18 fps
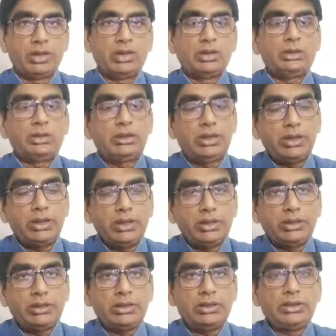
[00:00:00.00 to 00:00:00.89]
थे
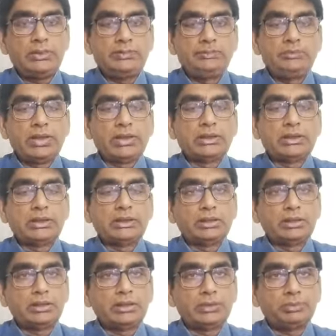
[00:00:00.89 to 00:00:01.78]
ये
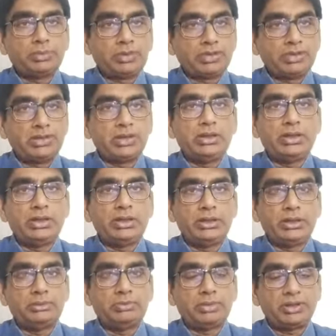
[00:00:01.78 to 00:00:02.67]
पर्शियन ही
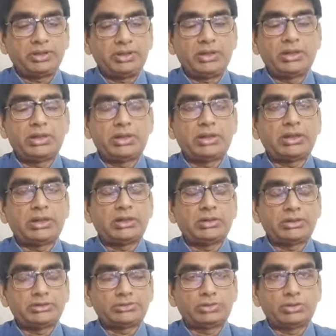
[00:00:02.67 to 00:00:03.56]
पर्शियन याद
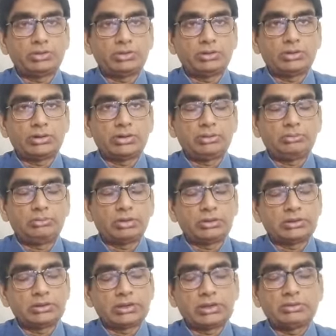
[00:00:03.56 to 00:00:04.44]
इस्कॉलर थे
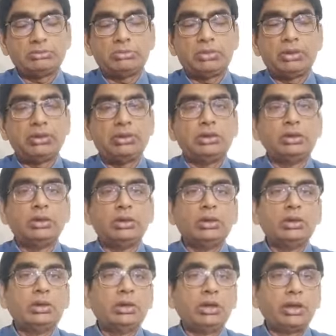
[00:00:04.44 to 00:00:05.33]
बगदाद में ही
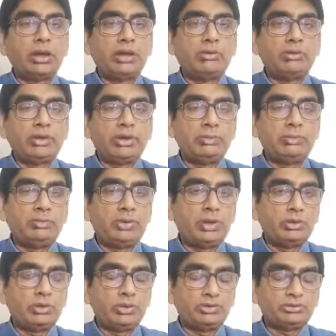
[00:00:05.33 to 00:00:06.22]
रहे वहीं पे
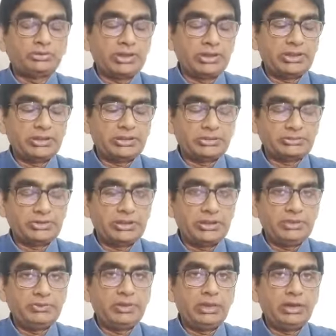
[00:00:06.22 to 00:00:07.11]
इन्होंने सारी
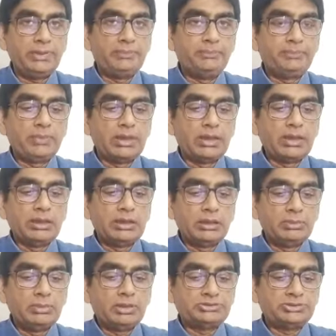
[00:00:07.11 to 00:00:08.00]
तसनीफ़ की
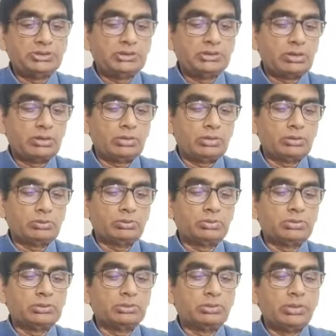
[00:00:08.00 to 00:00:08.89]
अब्बासी
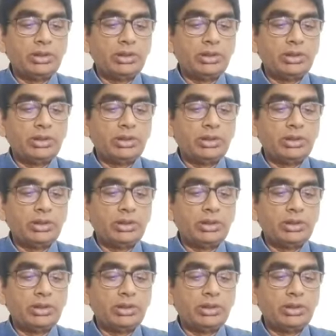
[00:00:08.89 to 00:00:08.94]
दारकूमत में